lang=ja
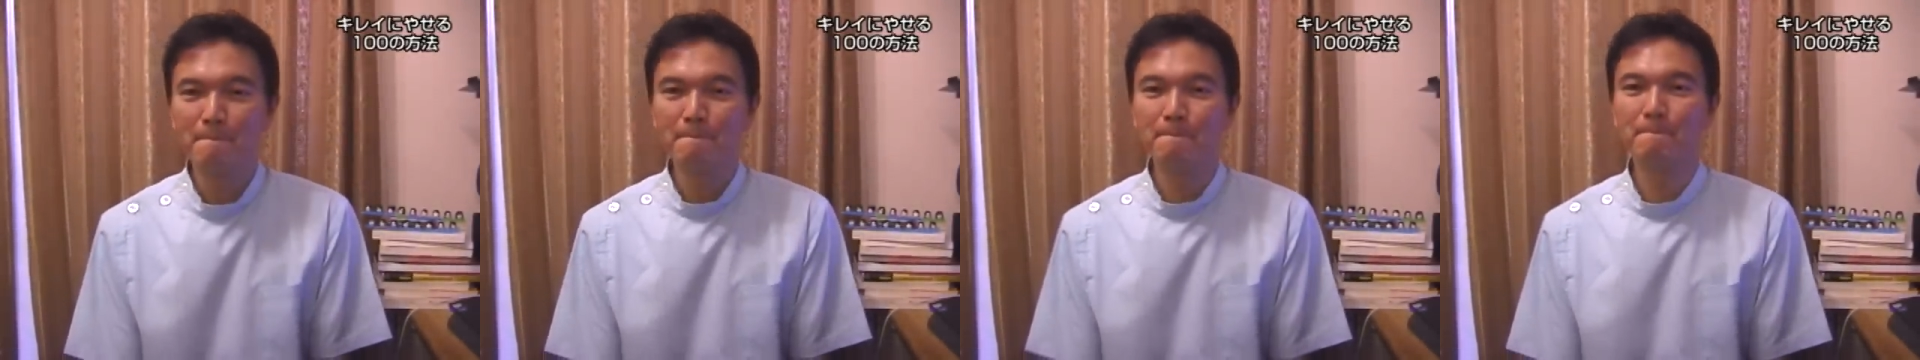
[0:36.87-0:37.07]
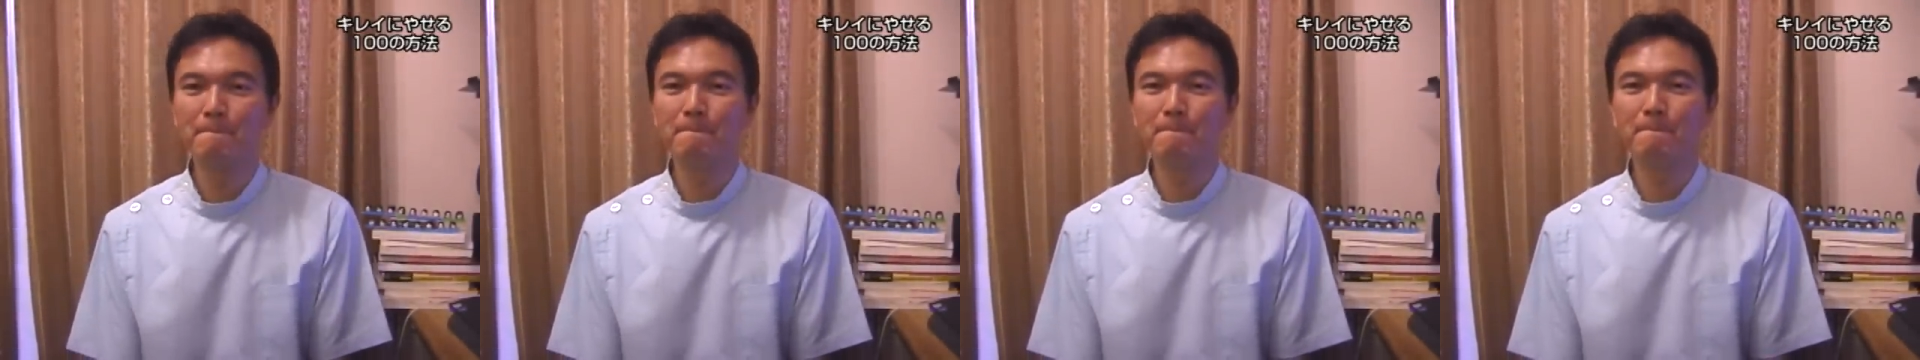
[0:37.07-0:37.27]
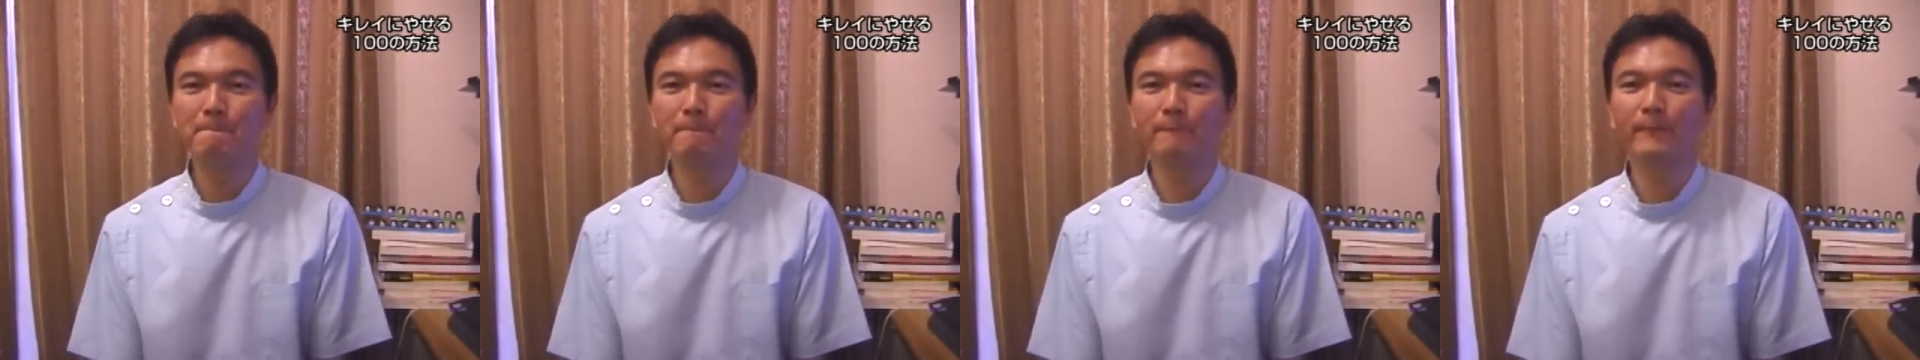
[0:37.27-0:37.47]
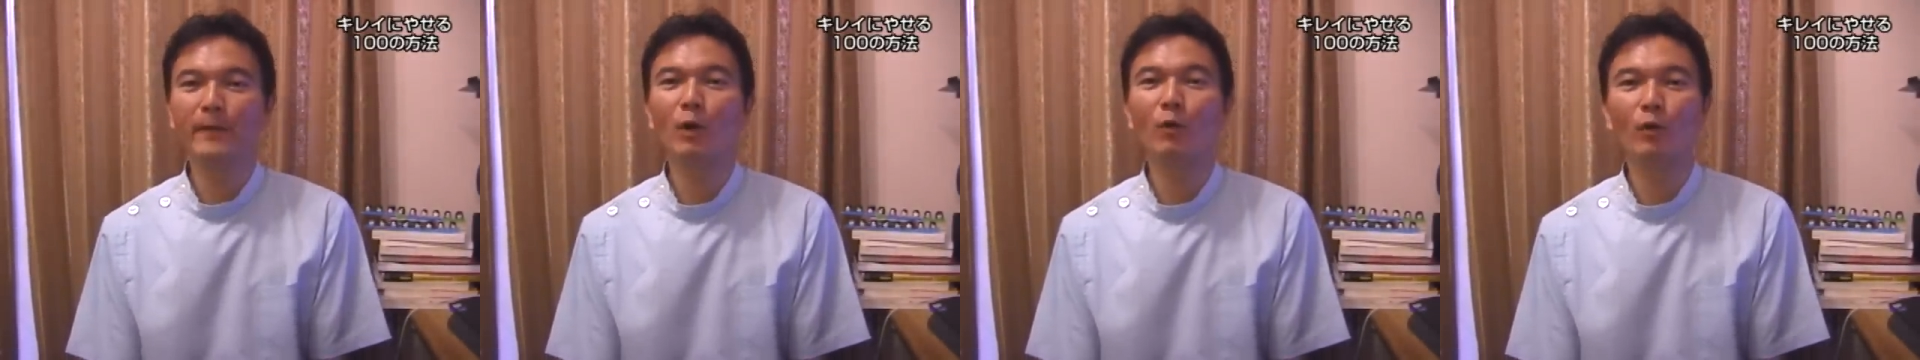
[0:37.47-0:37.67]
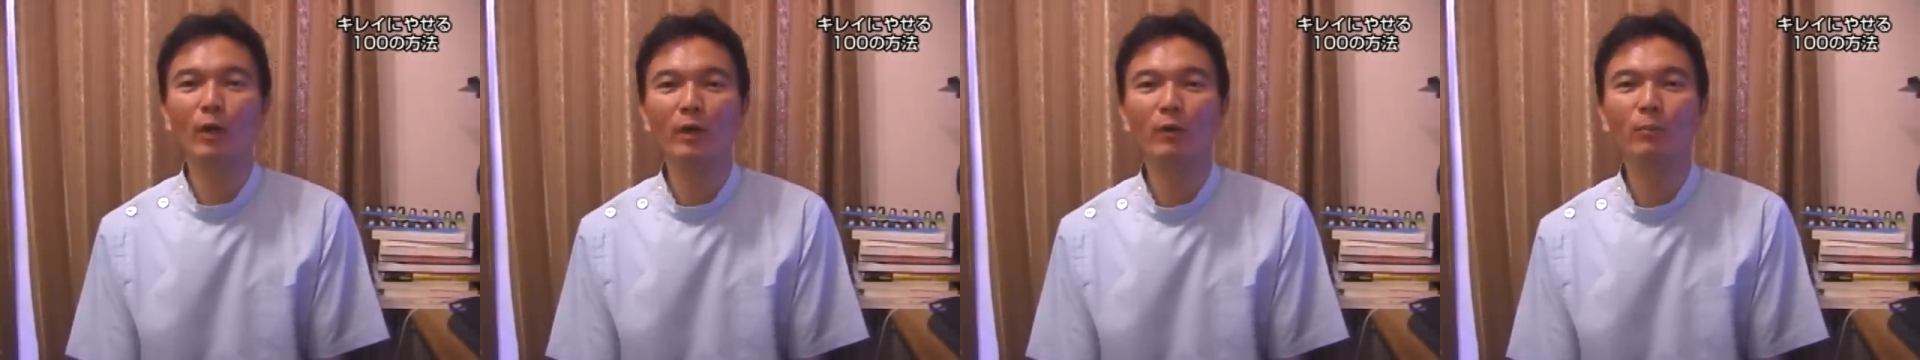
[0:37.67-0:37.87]
うん
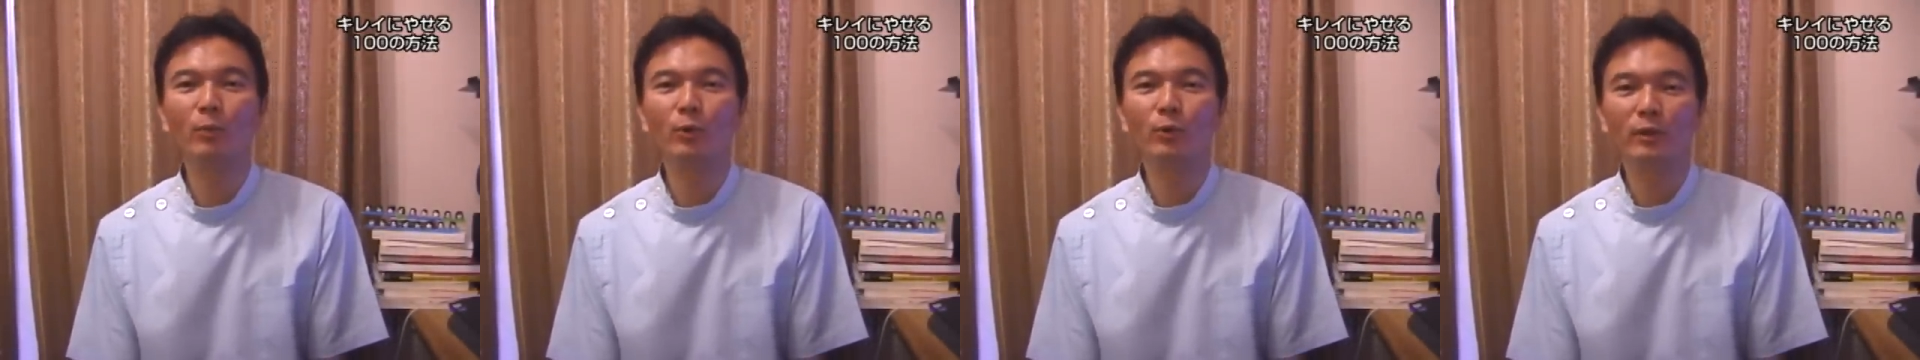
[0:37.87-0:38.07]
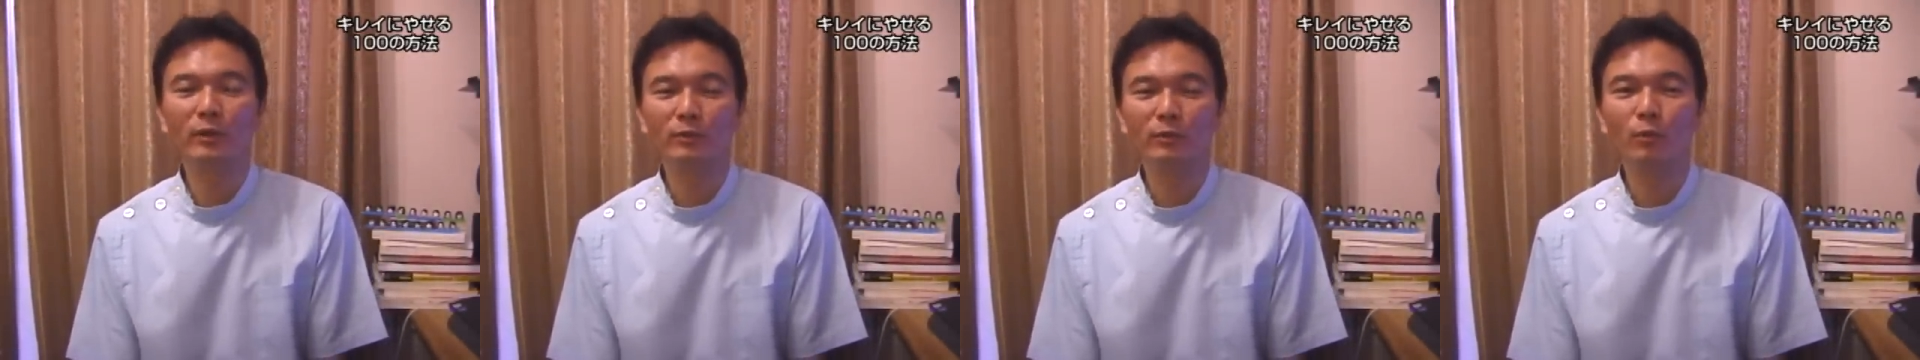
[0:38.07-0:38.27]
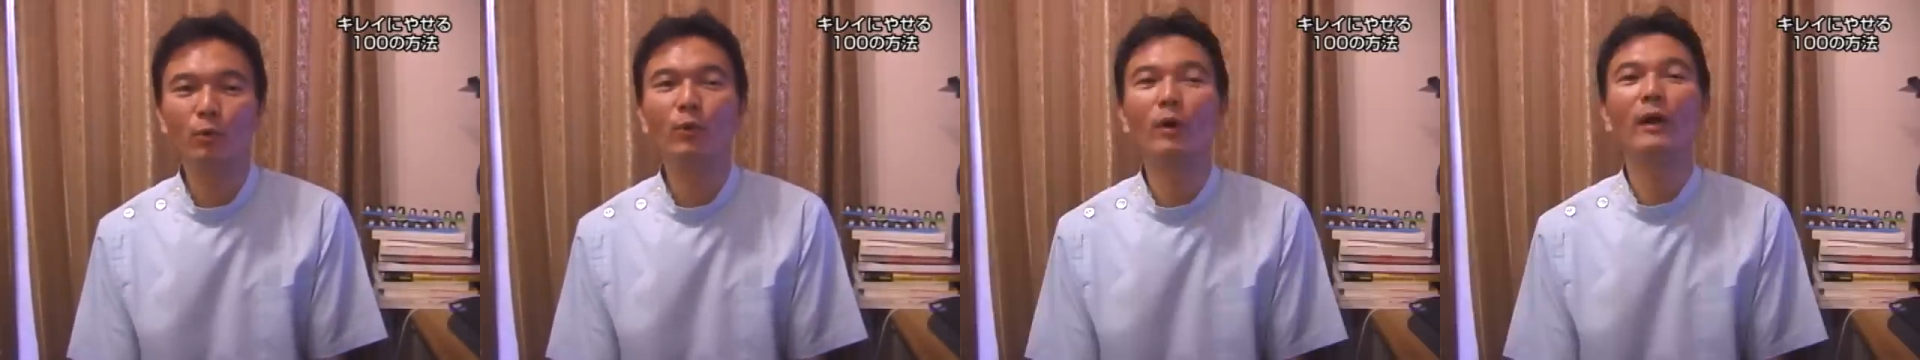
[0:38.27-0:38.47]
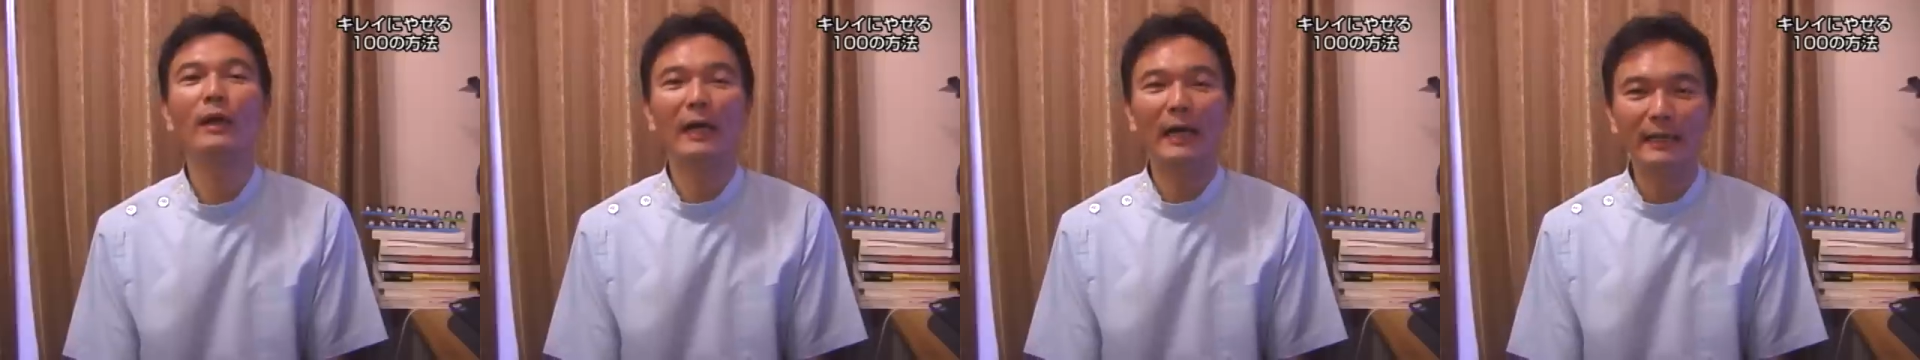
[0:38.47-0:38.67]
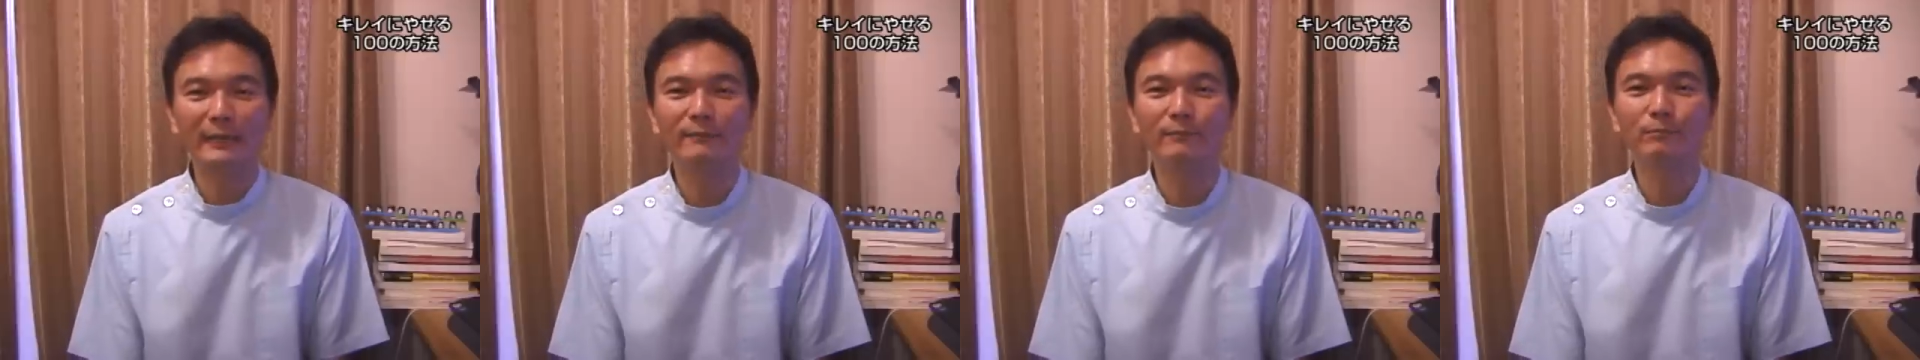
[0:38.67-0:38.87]
で他のものは取ら
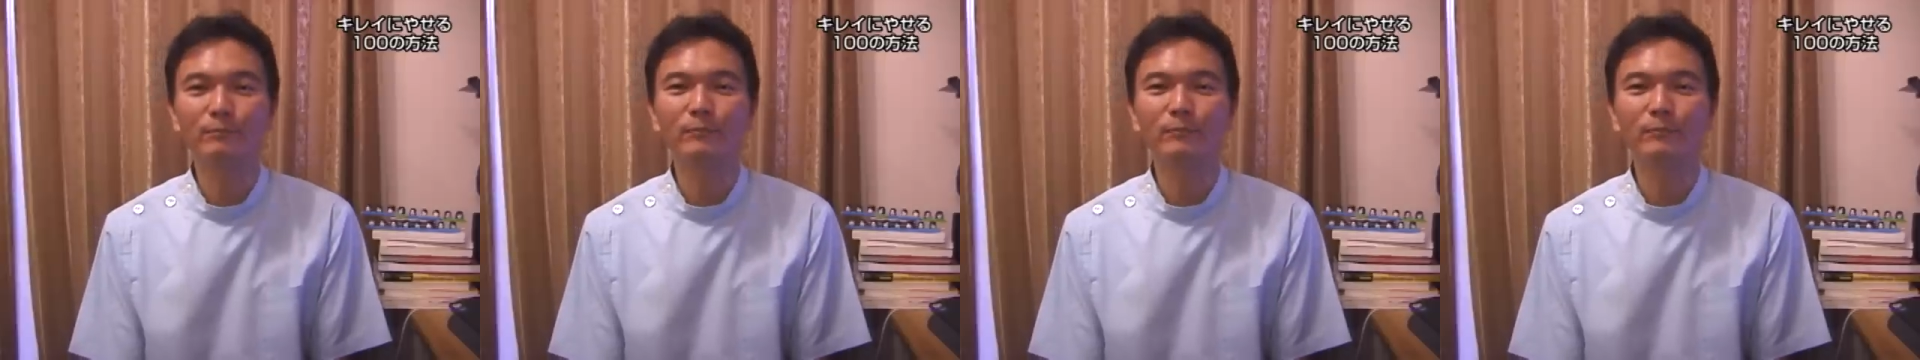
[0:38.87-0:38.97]
ない